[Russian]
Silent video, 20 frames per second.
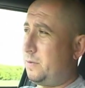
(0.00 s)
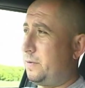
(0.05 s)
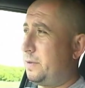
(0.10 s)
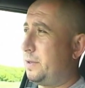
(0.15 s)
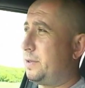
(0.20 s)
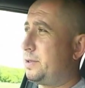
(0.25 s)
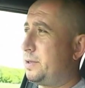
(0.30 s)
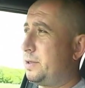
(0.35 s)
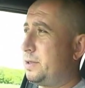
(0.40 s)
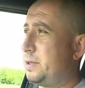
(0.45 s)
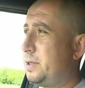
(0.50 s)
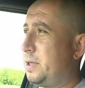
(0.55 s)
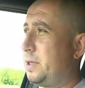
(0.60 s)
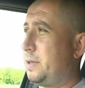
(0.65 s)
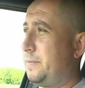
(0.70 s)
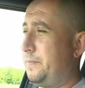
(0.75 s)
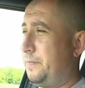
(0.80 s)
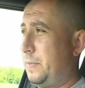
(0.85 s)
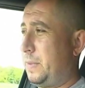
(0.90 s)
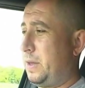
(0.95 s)
вы должны
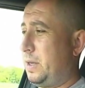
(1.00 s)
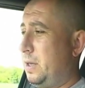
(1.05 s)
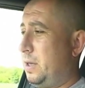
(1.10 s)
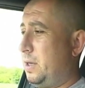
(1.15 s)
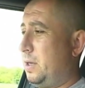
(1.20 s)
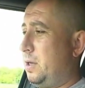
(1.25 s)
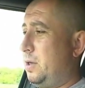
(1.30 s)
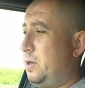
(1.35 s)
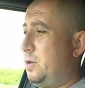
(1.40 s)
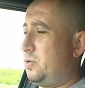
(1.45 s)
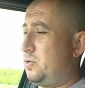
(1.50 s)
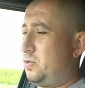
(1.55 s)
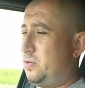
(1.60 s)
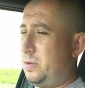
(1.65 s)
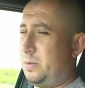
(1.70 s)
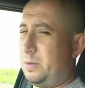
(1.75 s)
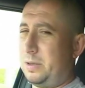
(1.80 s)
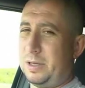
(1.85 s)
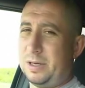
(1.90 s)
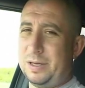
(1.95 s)
знать,
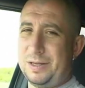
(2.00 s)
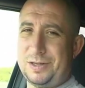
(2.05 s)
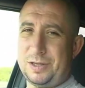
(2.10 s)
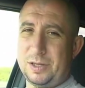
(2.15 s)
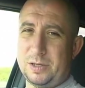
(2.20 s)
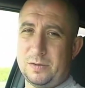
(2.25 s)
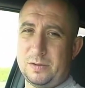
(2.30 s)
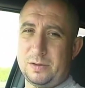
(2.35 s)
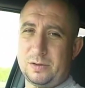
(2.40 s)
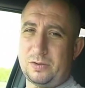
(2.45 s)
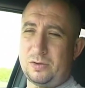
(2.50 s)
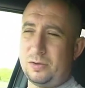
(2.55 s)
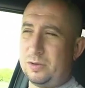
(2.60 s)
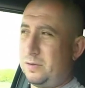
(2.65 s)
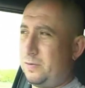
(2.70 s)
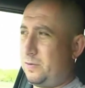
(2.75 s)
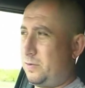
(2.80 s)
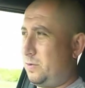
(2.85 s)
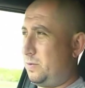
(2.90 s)
что вам гарантирован тот